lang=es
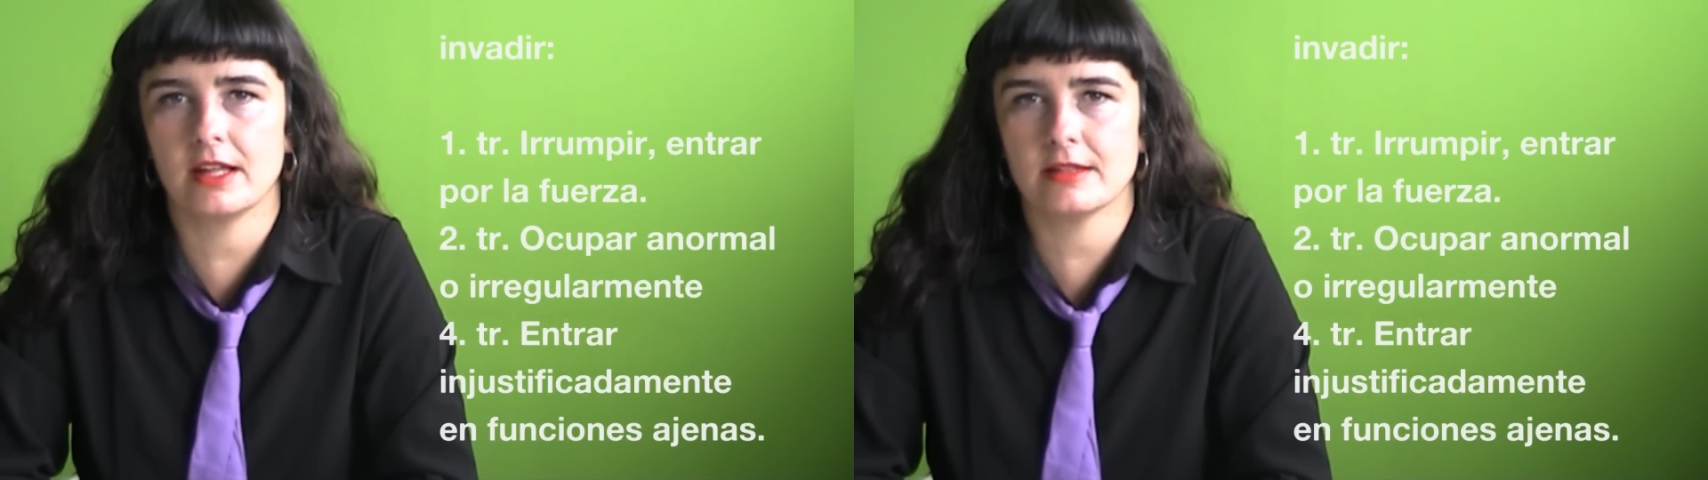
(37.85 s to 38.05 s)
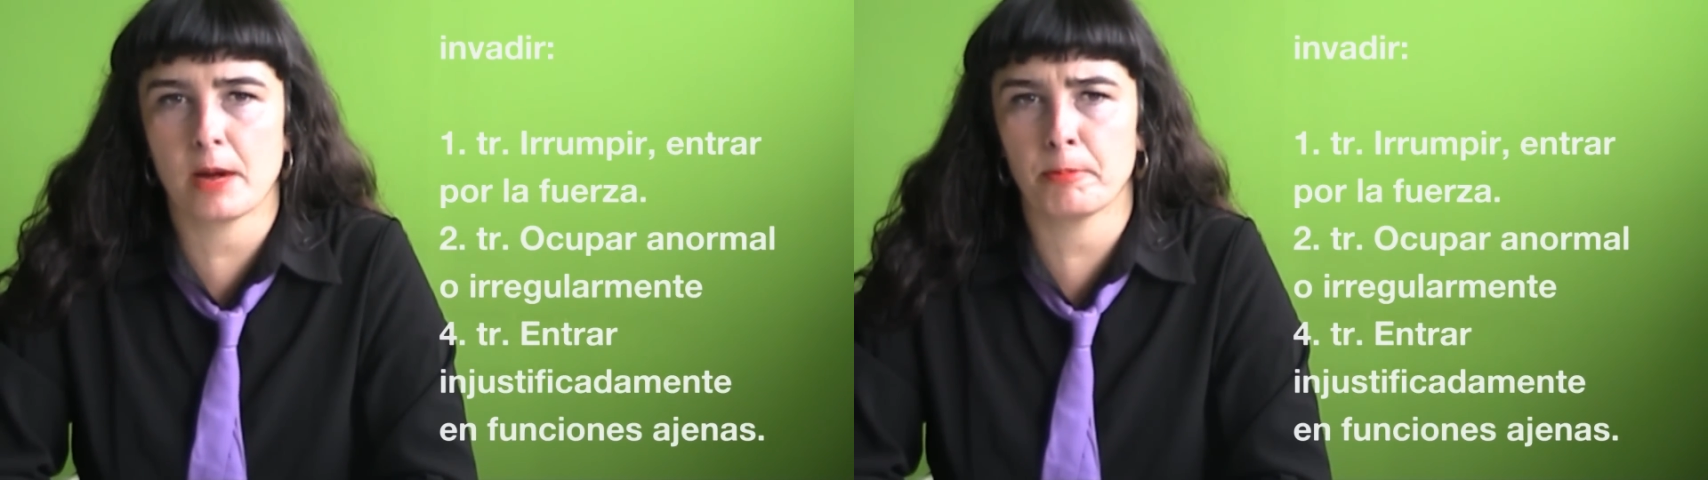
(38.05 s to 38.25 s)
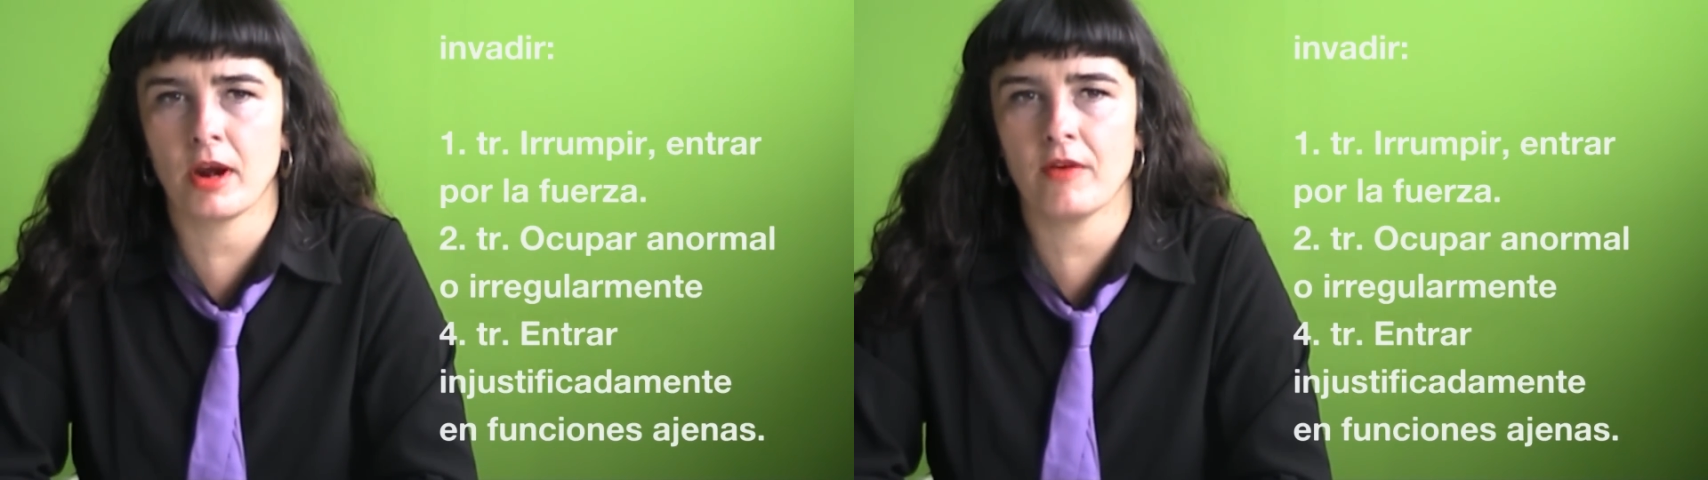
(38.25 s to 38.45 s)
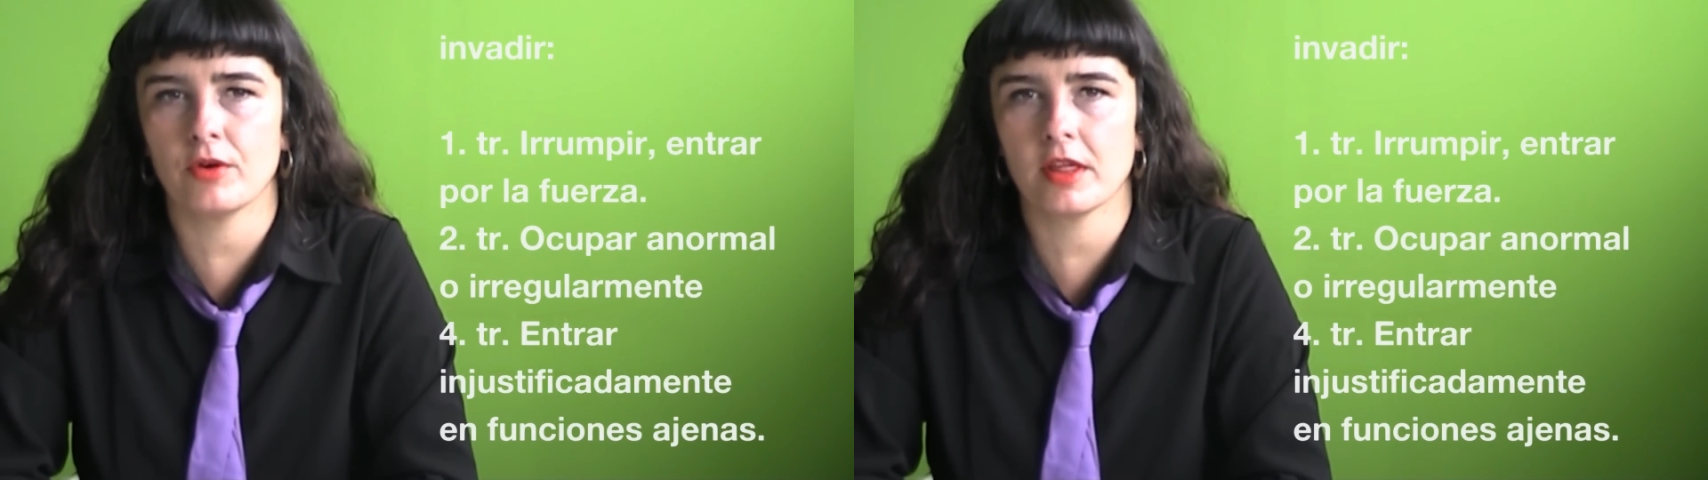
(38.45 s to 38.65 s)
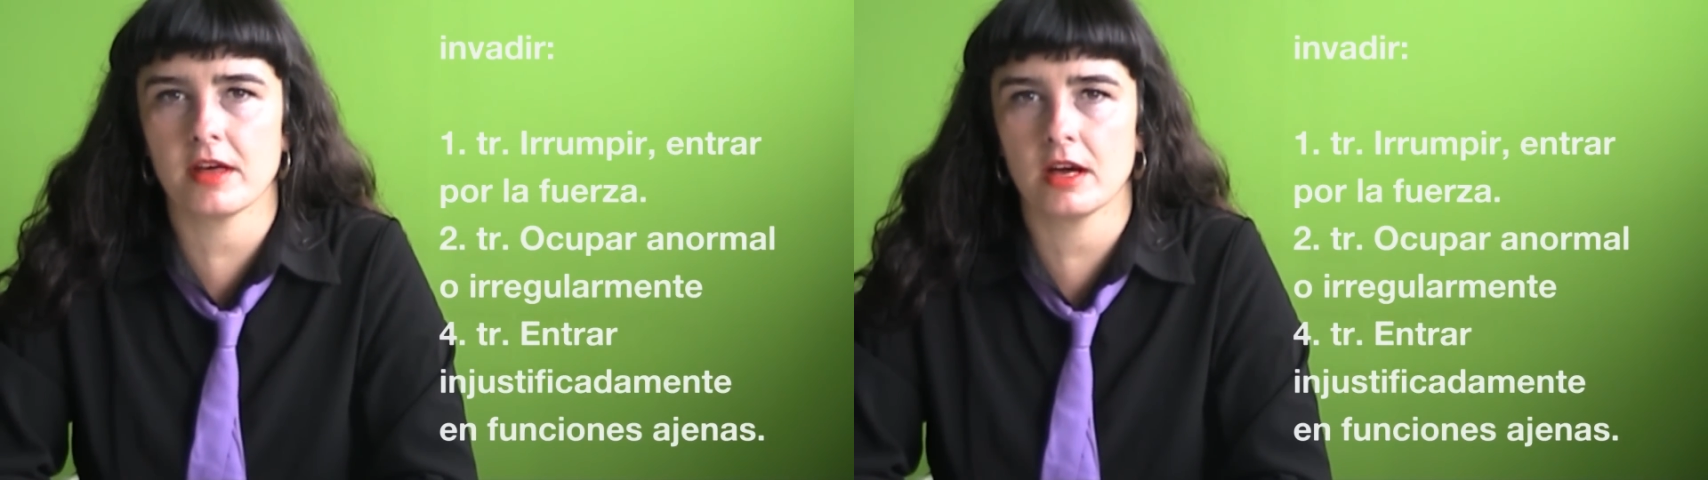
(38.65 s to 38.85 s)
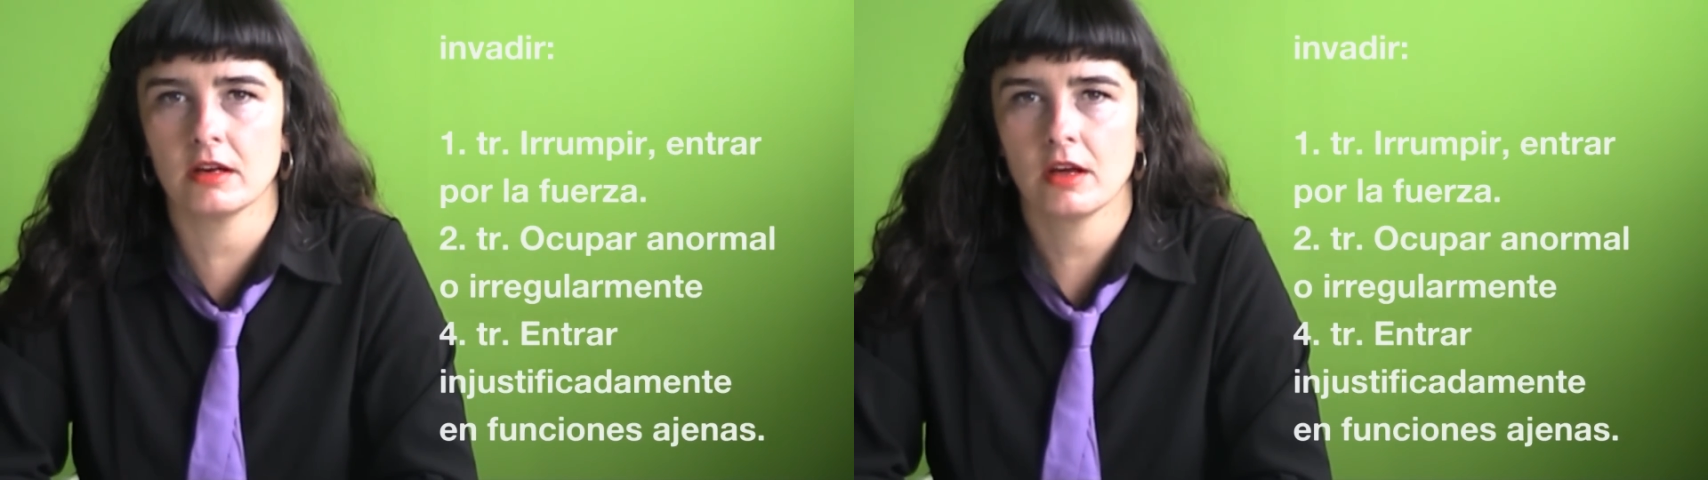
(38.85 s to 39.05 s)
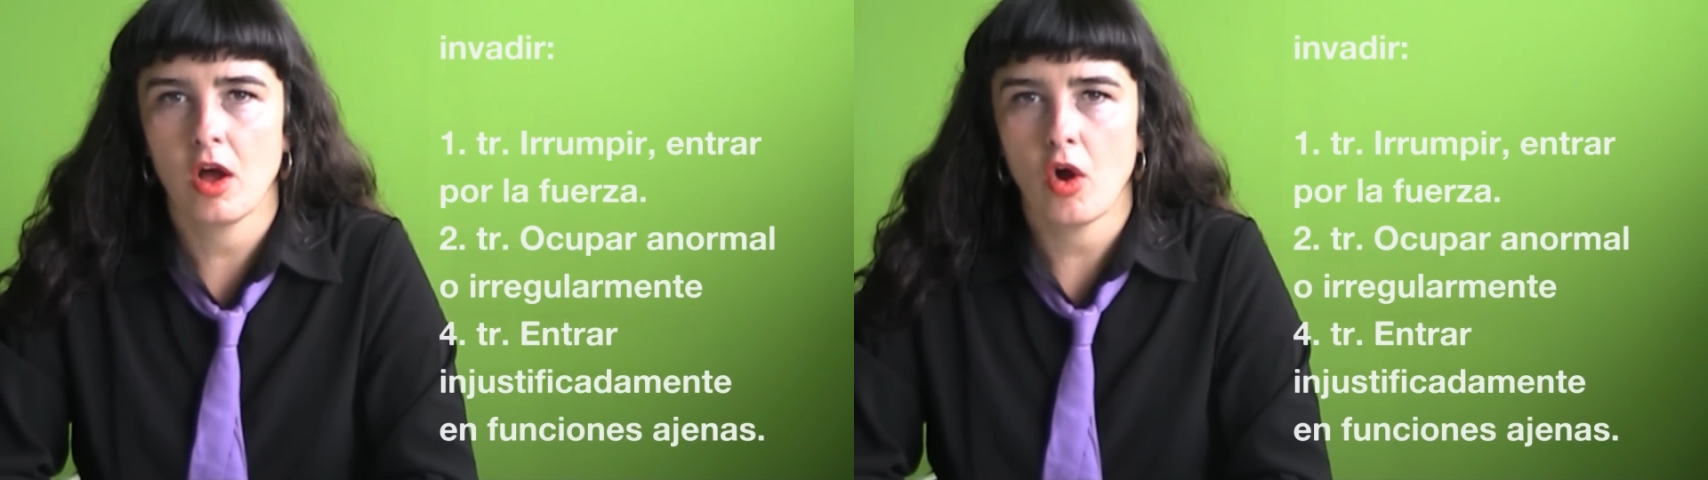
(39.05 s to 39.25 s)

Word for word: entrar por la fuerza,